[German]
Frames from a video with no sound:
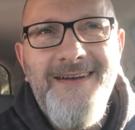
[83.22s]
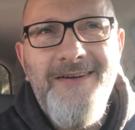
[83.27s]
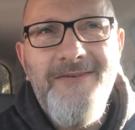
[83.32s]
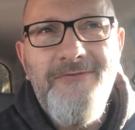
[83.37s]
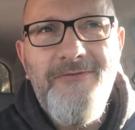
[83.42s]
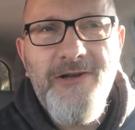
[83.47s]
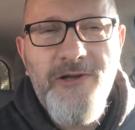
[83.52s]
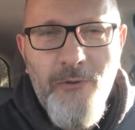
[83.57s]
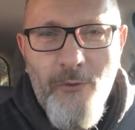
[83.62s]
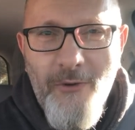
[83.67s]

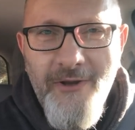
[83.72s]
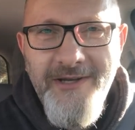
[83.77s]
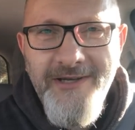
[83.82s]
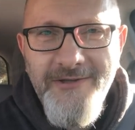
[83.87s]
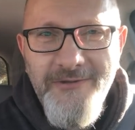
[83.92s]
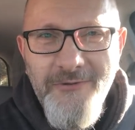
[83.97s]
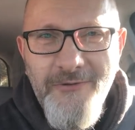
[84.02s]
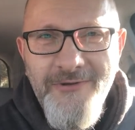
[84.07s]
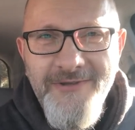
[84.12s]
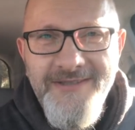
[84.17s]

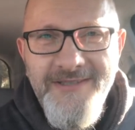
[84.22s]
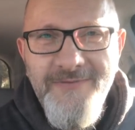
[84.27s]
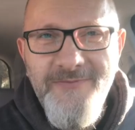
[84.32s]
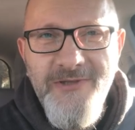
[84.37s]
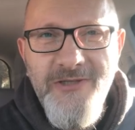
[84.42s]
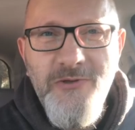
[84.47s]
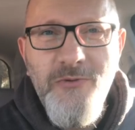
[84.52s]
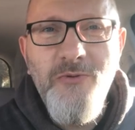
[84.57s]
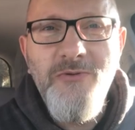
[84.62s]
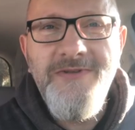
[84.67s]
vergeude doch die
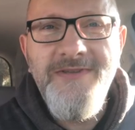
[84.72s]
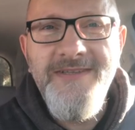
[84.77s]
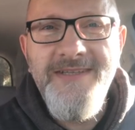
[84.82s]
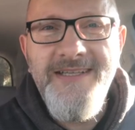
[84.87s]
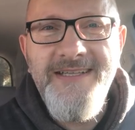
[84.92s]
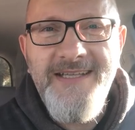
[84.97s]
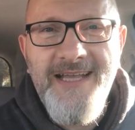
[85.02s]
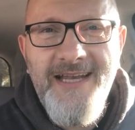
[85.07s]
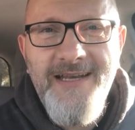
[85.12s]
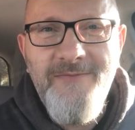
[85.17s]
Minuten
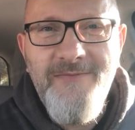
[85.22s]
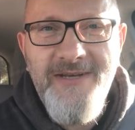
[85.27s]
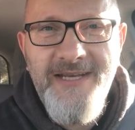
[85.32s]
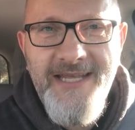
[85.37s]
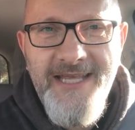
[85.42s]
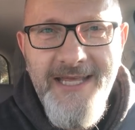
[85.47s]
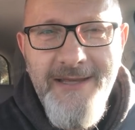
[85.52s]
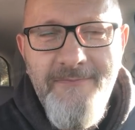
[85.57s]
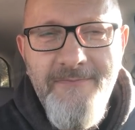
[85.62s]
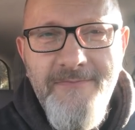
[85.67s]
in deinem
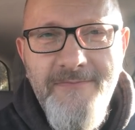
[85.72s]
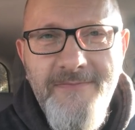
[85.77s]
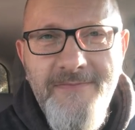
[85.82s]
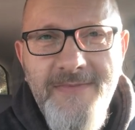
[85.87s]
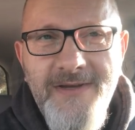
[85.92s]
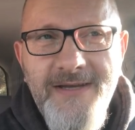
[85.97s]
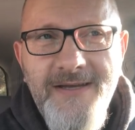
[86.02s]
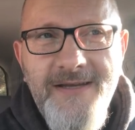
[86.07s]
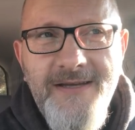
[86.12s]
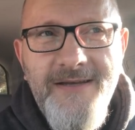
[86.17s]

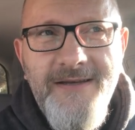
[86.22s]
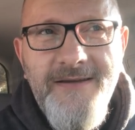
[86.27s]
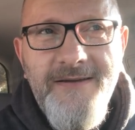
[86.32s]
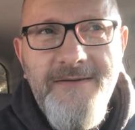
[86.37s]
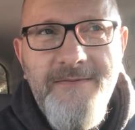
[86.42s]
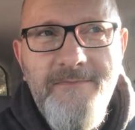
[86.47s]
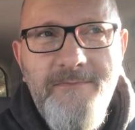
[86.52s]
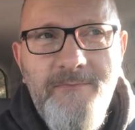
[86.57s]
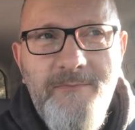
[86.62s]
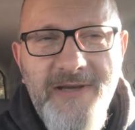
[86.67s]
Leben
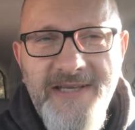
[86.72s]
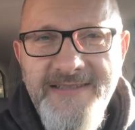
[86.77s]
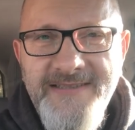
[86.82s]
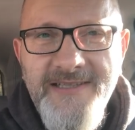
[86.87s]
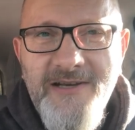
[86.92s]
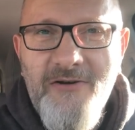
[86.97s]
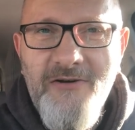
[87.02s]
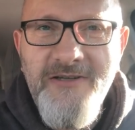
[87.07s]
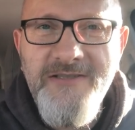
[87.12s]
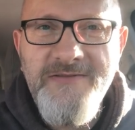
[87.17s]

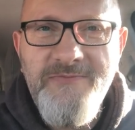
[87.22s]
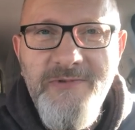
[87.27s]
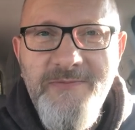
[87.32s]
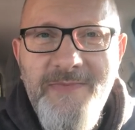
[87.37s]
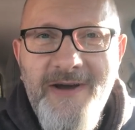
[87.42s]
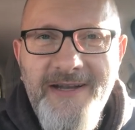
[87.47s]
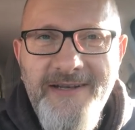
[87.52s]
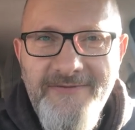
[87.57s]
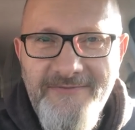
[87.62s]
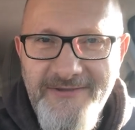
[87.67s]
besser als
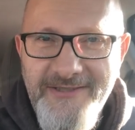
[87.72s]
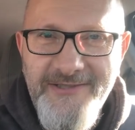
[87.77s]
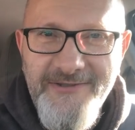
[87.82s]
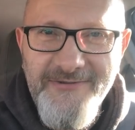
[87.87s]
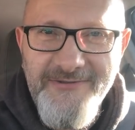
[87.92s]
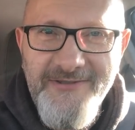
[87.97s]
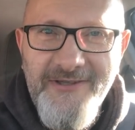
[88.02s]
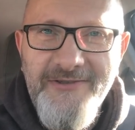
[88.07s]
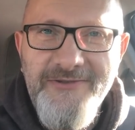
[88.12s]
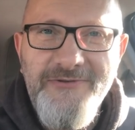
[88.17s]
mit meinen
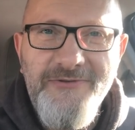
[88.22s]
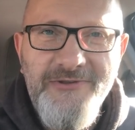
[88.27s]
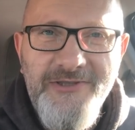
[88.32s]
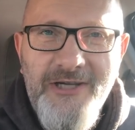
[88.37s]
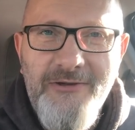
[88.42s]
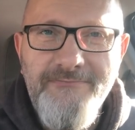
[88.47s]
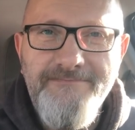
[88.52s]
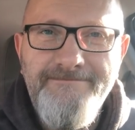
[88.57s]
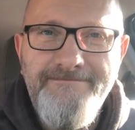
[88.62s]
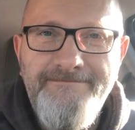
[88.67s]
Videos
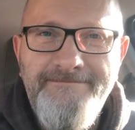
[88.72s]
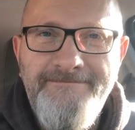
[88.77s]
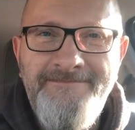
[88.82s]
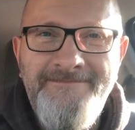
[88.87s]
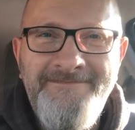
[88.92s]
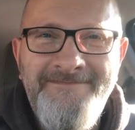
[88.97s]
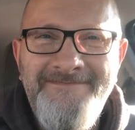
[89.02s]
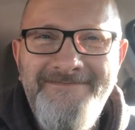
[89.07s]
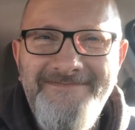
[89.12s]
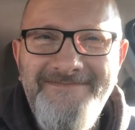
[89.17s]
anzuschauen.
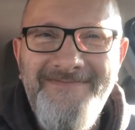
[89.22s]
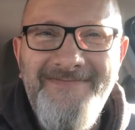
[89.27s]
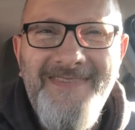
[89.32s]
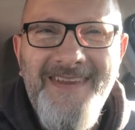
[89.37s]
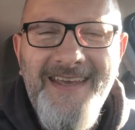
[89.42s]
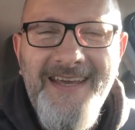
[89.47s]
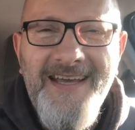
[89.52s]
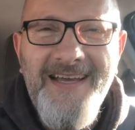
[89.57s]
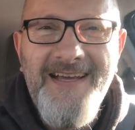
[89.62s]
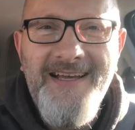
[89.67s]

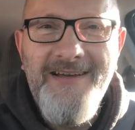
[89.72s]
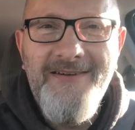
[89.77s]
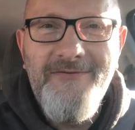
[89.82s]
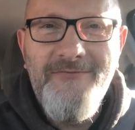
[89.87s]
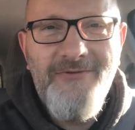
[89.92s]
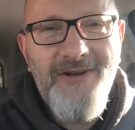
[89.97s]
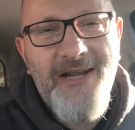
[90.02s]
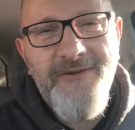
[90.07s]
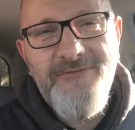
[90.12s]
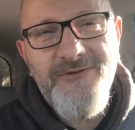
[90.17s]

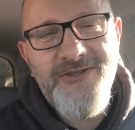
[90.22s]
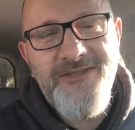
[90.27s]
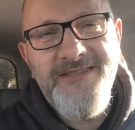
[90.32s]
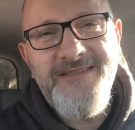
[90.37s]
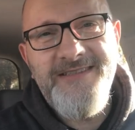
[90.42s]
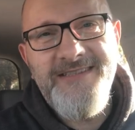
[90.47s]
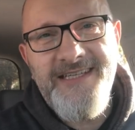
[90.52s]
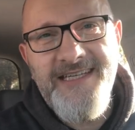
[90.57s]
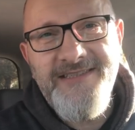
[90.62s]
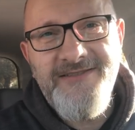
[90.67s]
Vielleicht
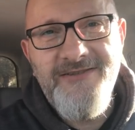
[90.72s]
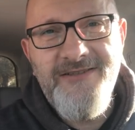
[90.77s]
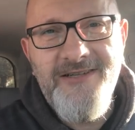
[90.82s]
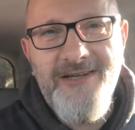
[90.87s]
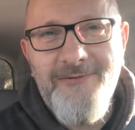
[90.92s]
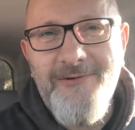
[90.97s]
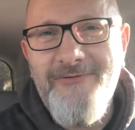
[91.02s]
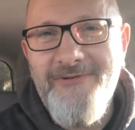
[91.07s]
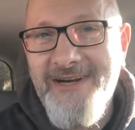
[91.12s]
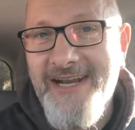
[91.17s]
verstehst du es jetzt
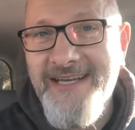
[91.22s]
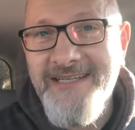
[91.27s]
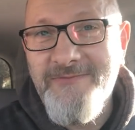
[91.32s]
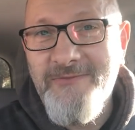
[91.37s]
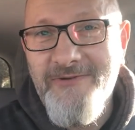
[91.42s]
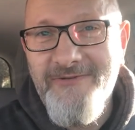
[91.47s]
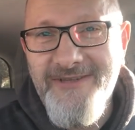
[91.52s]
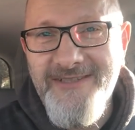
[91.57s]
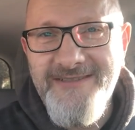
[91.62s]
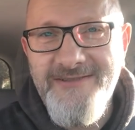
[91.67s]
nicht, aber
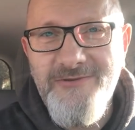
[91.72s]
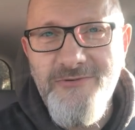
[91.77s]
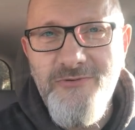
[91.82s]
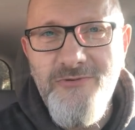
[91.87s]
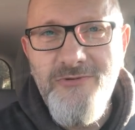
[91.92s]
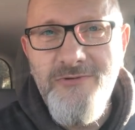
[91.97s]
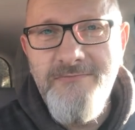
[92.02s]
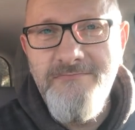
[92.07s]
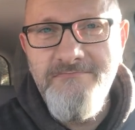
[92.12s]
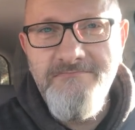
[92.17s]
vielleicht mal, wenn
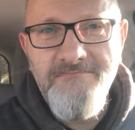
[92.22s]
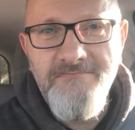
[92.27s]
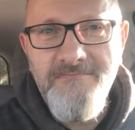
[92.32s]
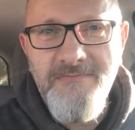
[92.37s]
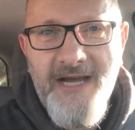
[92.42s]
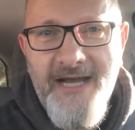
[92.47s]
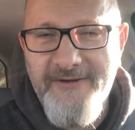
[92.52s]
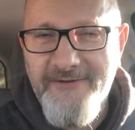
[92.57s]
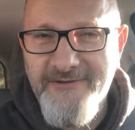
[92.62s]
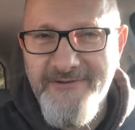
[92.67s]
du
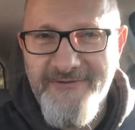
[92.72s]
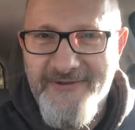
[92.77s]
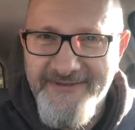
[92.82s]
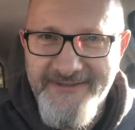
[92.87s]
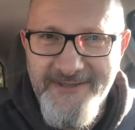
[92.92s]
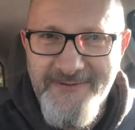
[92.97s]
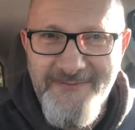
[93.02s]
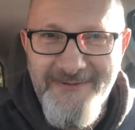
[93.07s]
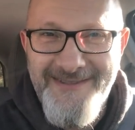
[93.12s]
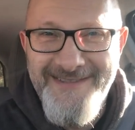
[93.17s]

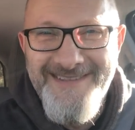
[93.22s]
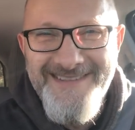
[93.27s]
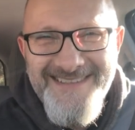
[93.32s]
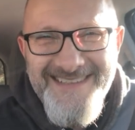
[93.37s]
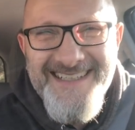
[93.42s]
21 bist.